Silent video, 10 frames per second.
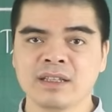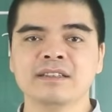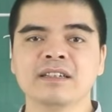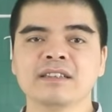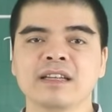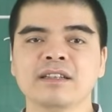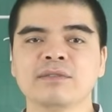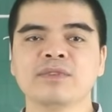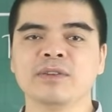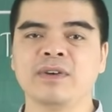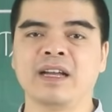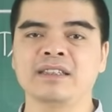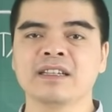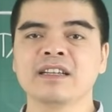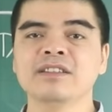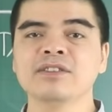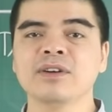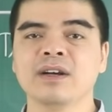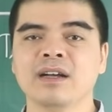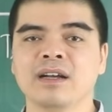Những cái thách thức vừa phải sẽ khiến
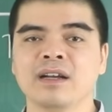cho